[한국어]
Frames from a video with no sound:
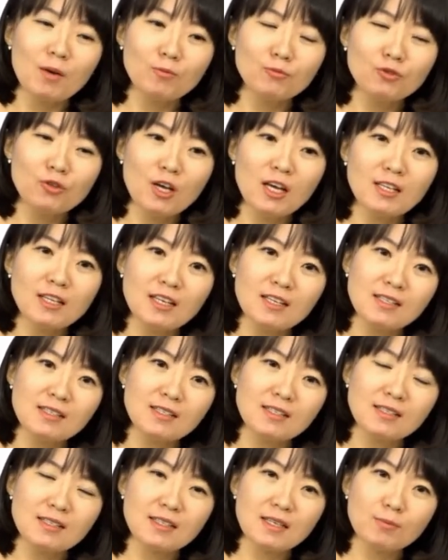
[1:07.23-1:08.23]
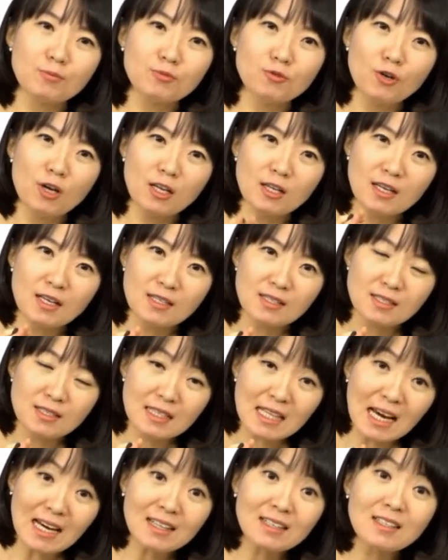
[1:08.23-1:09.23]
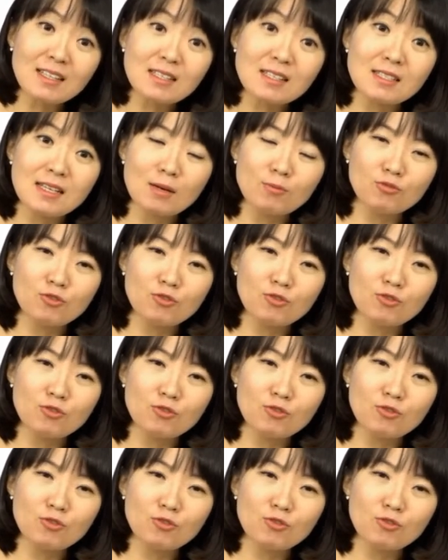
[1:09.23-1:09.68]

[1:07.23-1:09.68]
부에나스, 그러니까 부에나스 따르데스랑